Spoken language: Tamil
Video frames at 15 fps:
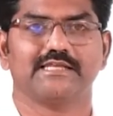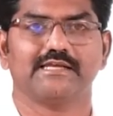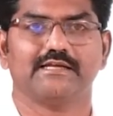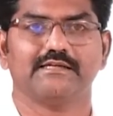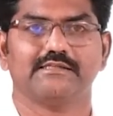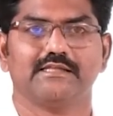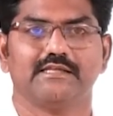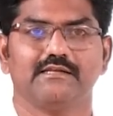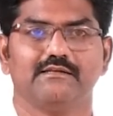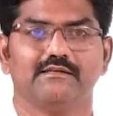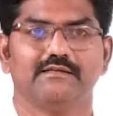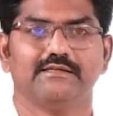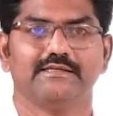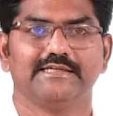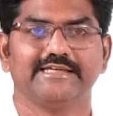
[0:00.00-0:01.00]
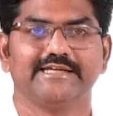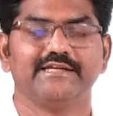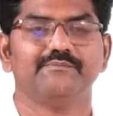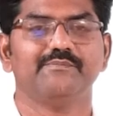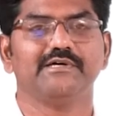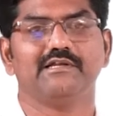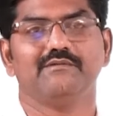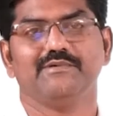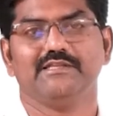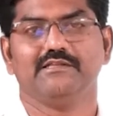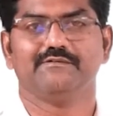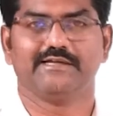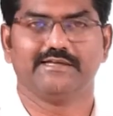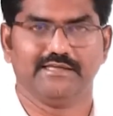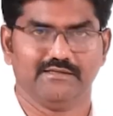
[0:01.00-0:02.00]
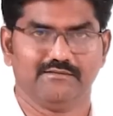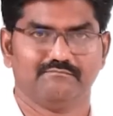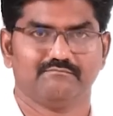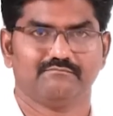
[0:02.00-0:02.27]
சரிக்கட்டுதல் எடுப்புகள் மீது வட்டி